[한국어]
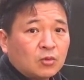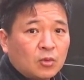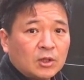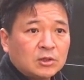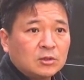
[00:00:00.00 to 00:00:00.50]

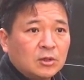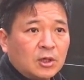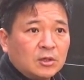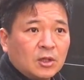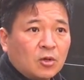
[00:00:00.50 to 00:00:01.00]
똑같이
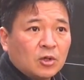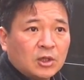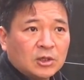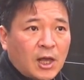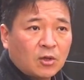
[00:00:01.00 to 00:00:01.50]
들어가는데
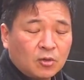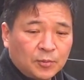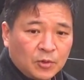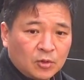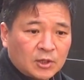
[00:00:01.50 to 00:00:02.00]
거기에서 가격
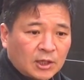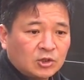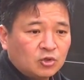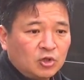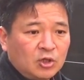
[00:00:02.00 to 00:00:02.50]
비용을
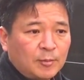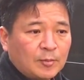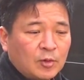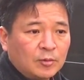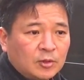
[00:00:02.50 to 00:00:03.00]
낮출 수 있는
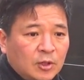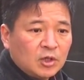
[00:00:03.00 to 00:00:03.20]
방법은